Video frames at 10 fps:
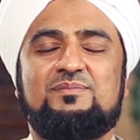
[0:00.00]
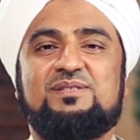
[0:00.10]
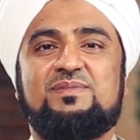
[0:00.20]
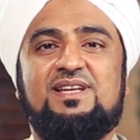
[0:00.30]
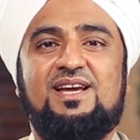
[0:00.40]

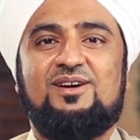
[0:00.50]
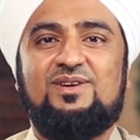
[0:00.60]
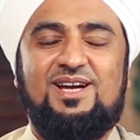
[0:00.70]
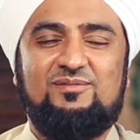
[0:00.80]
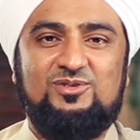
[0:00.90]
بسم الله
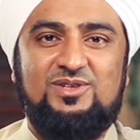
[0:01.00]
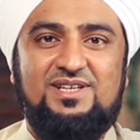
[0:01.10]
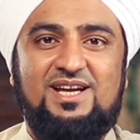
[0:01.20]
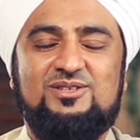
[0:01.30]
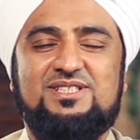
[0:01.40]
والحمد
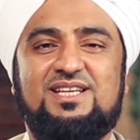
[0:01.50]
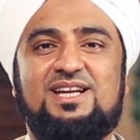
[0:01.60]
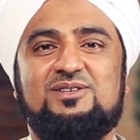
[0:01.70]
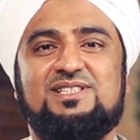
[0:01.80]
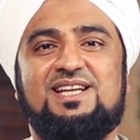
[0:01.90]
لله
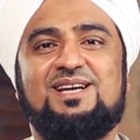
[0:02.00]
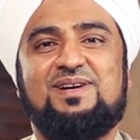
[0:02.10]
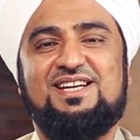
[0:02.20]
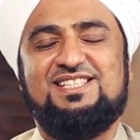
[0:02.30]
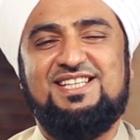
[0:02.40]
والصلاة
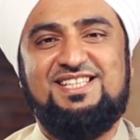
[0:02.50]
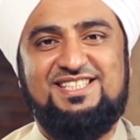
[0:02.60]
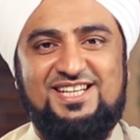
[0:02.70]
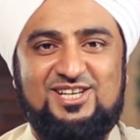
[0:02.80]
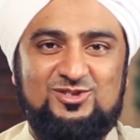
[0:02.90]
والسلام على
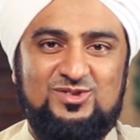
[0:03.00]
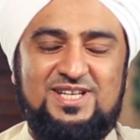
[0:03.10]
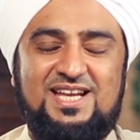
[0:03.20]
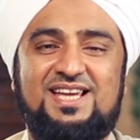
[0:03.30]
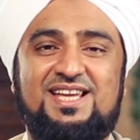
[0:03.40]
سيدنا
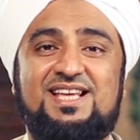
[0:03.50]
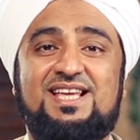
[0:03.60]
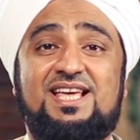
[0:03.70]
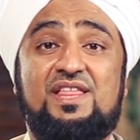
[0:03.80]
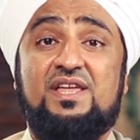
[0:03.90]
رسول الله
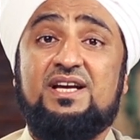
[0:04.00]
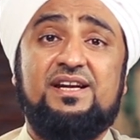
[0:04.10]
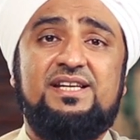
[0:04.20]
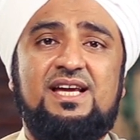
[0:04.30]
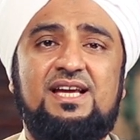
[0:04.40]

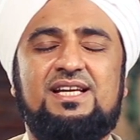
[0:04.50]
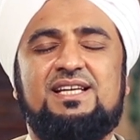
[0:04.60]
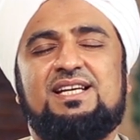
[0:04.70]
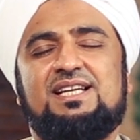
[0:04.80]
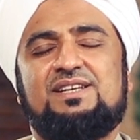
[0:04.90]
ذكرنا
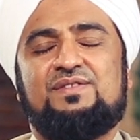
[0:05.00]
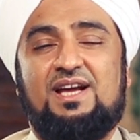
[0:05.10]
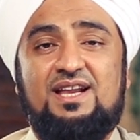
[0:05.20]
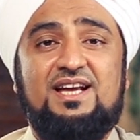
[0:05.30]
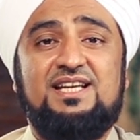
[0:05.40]
في
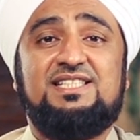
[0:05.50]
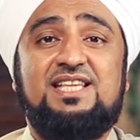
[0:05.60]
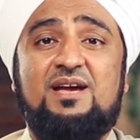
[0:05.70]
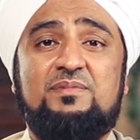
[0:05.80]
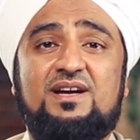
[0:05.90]
الحلقة
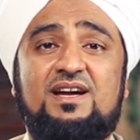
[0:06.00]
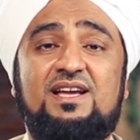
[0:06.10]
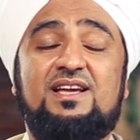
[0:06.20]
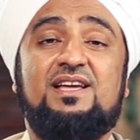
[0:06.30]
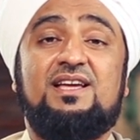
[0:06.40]
السابقة